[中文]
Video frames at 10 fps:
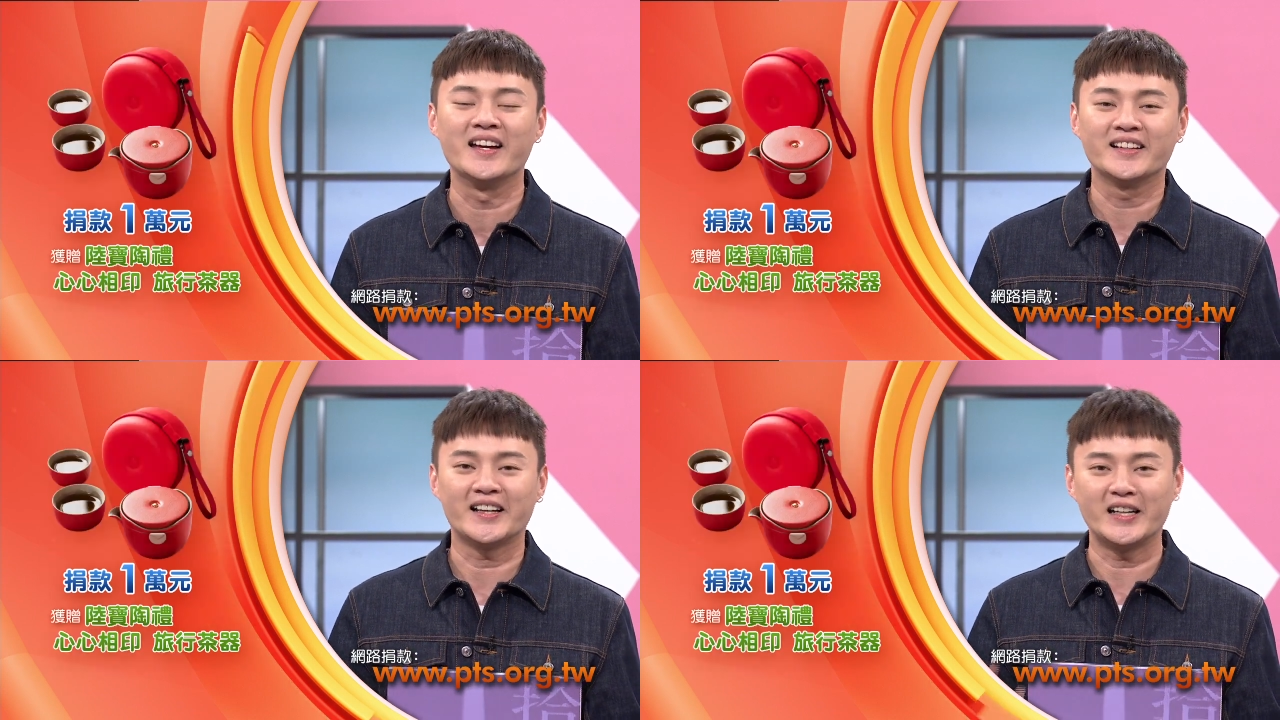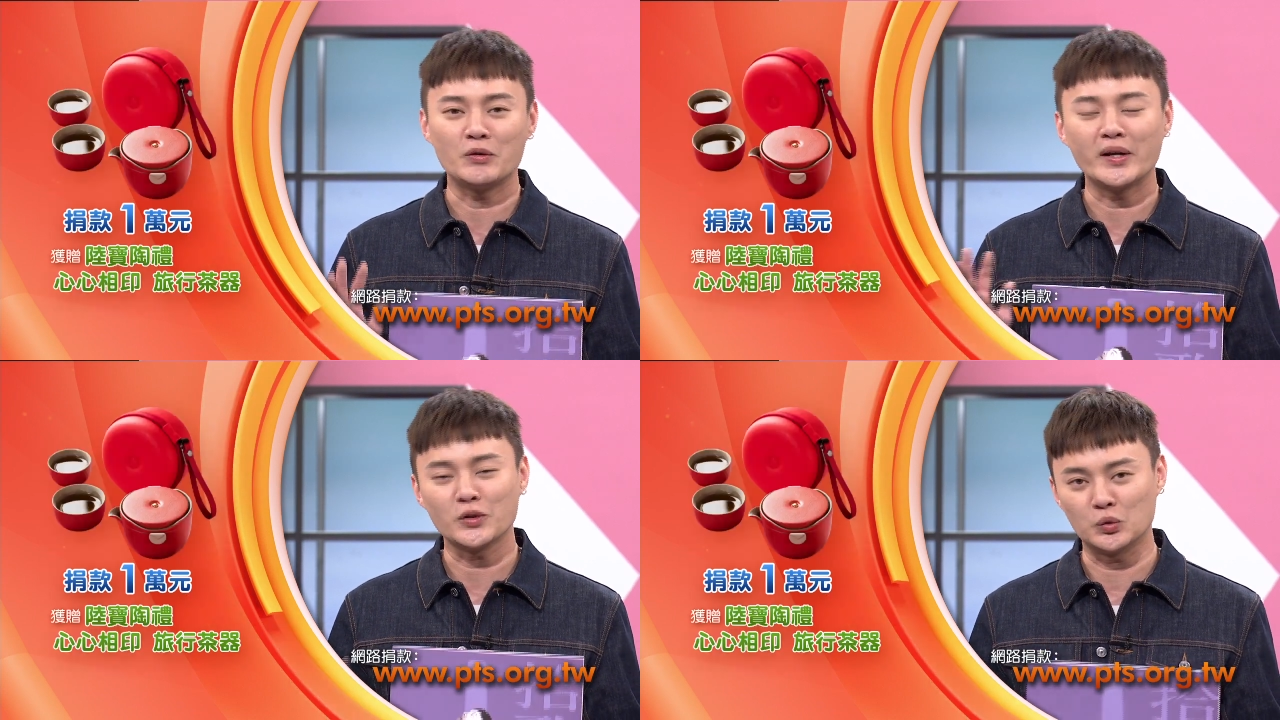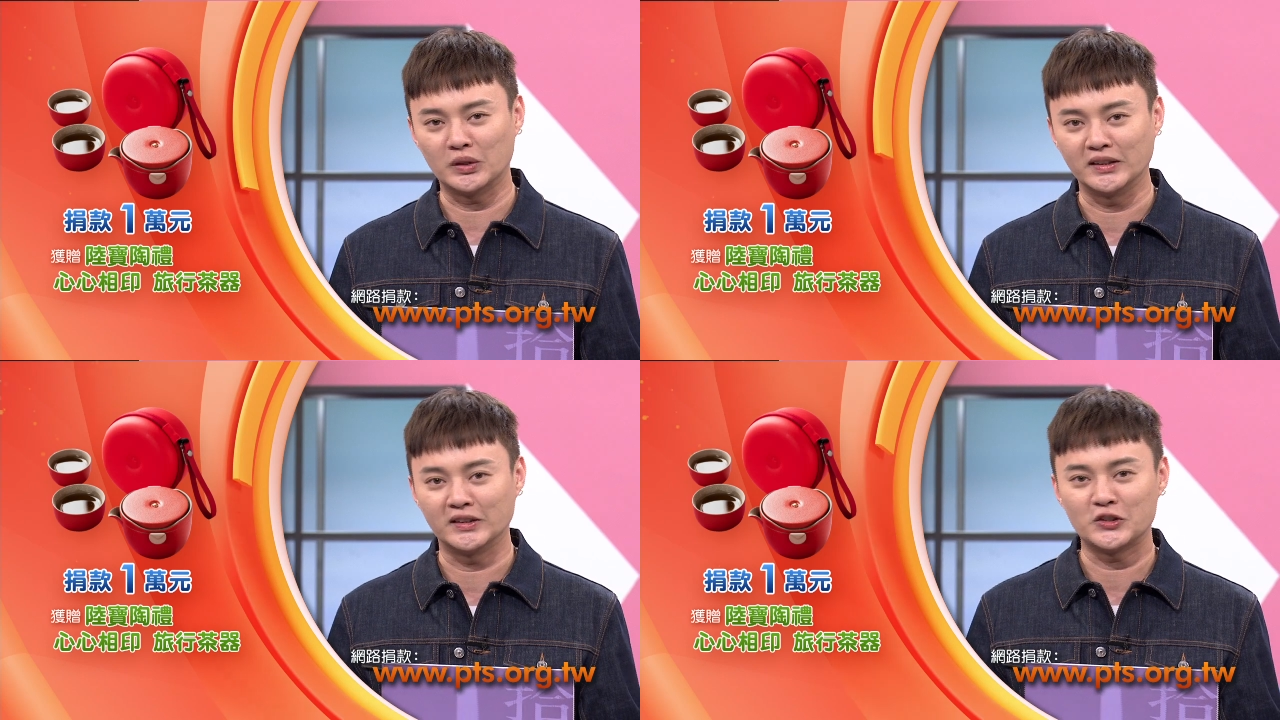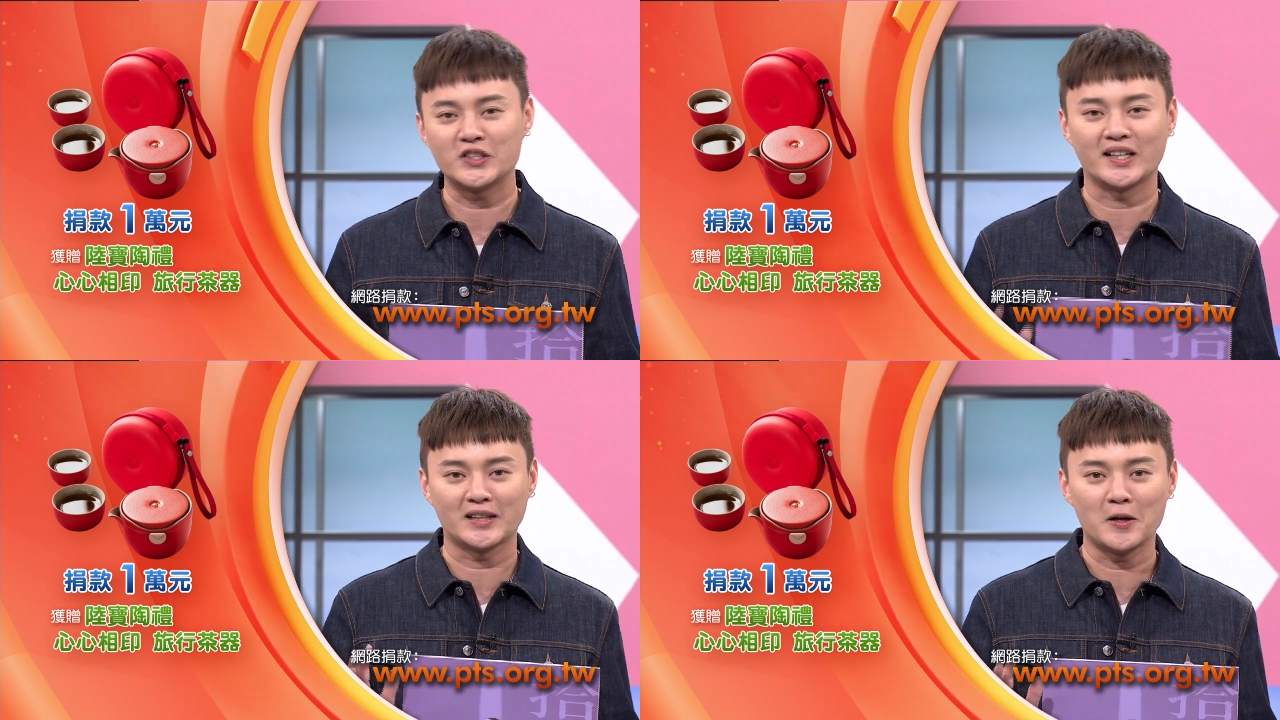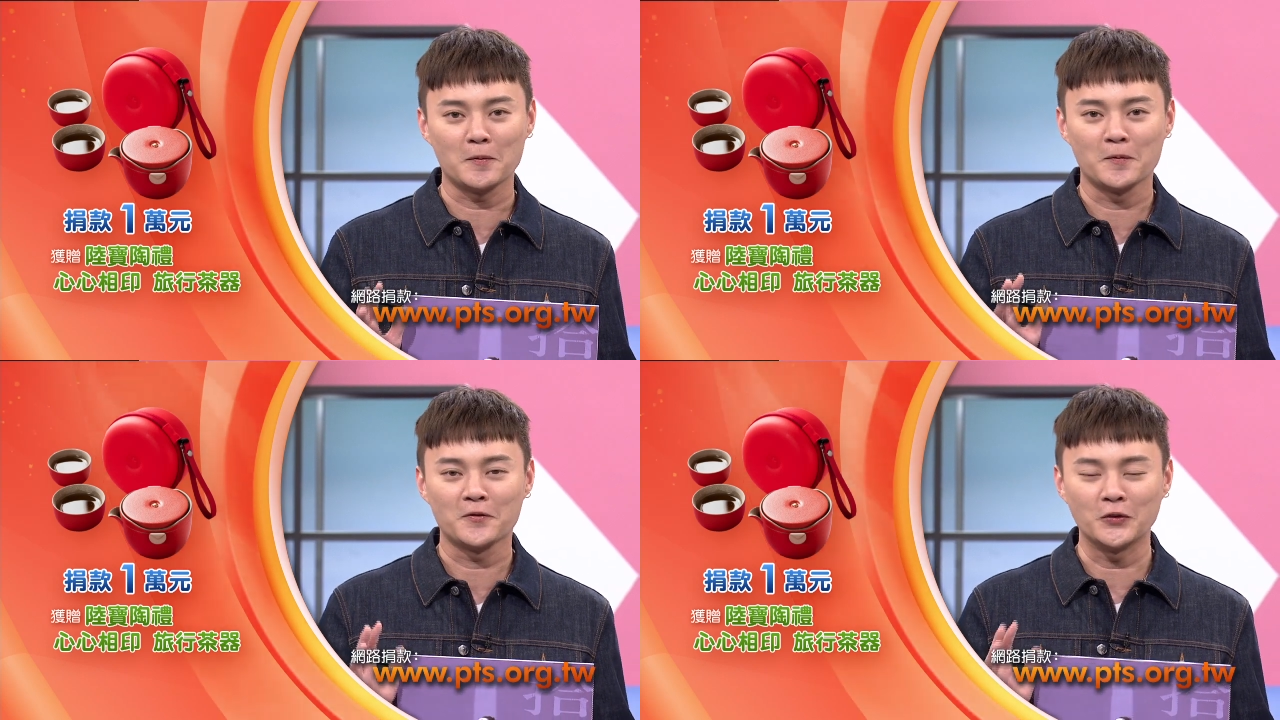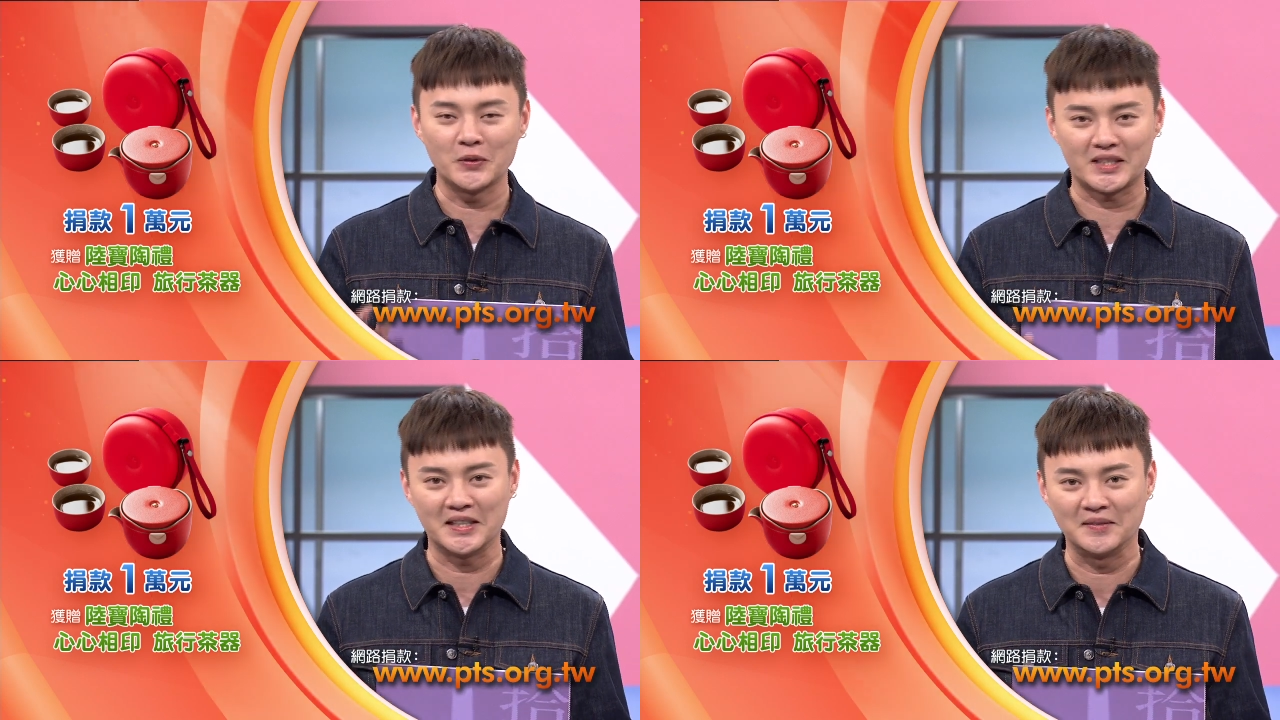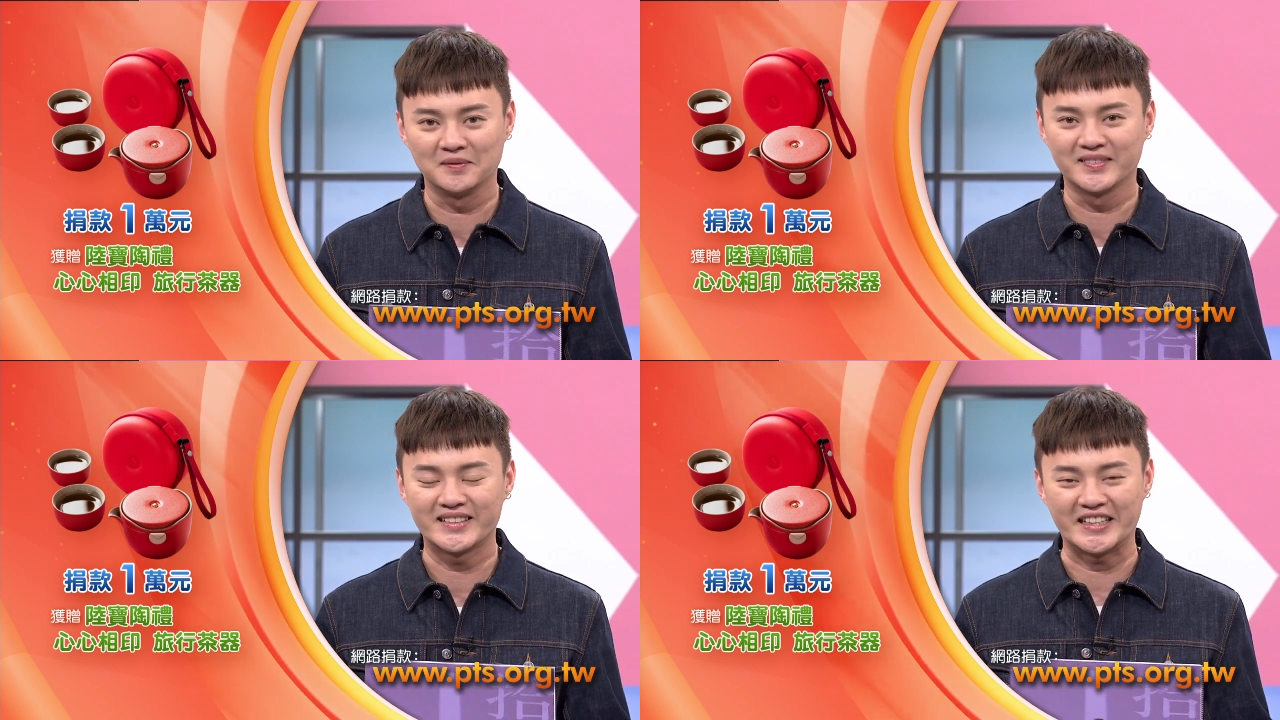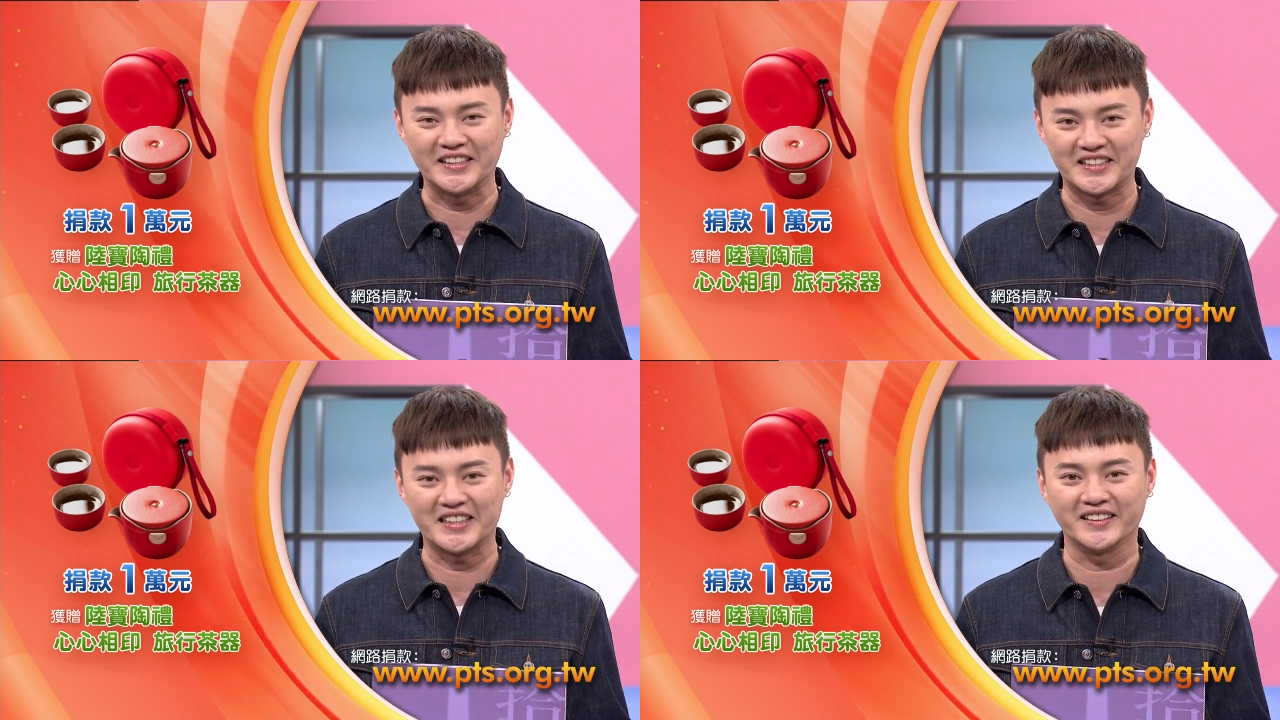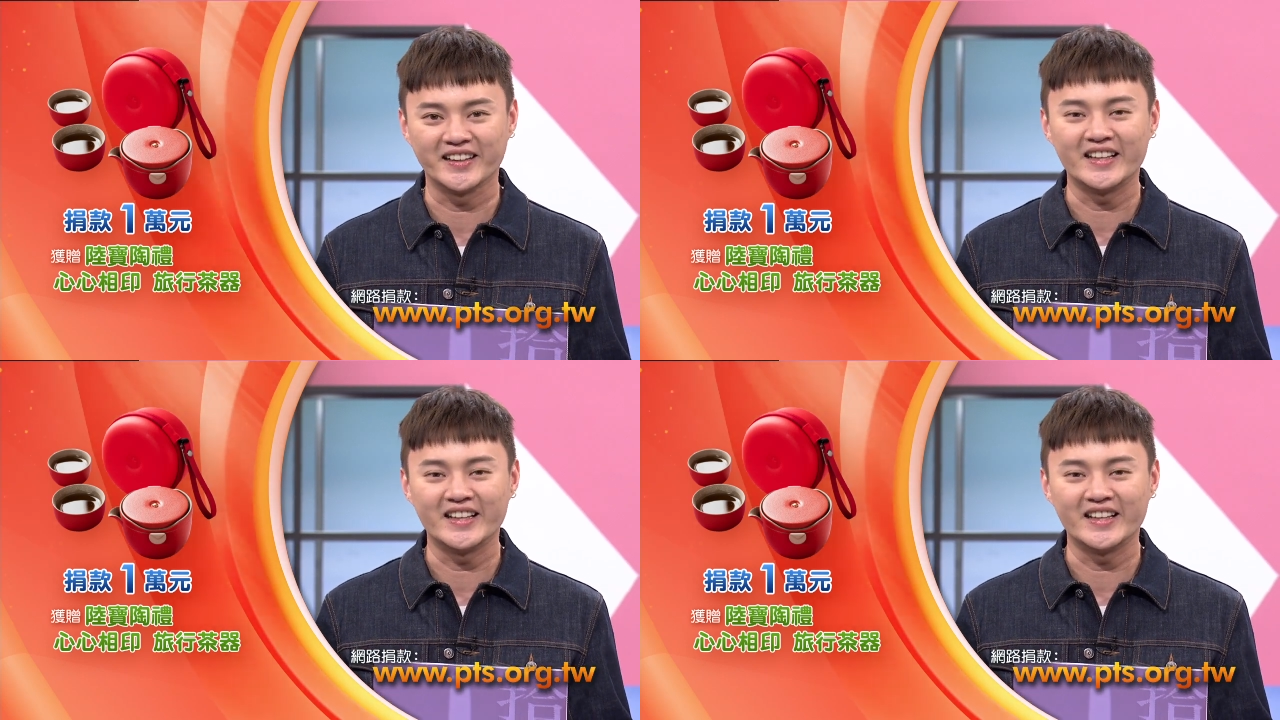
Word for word: 那另外一个主题呢，就讲到父亲亲情。